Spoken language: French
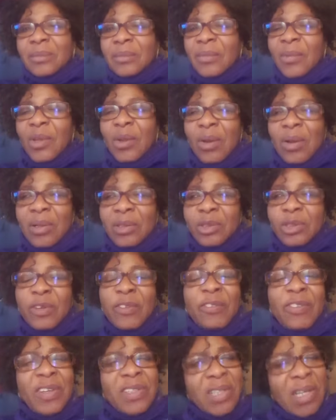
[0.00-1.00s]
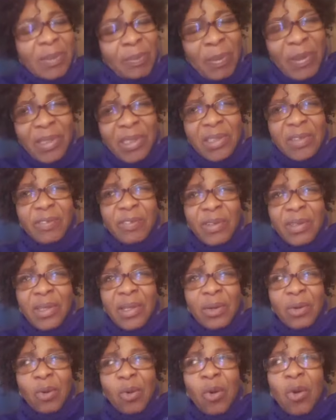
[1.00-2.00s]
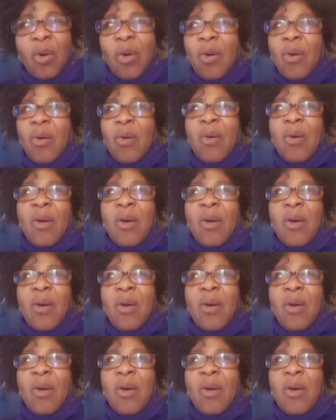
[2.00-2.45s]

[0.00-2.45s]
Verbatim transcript: Donc, j'ai fait cette petite vidéo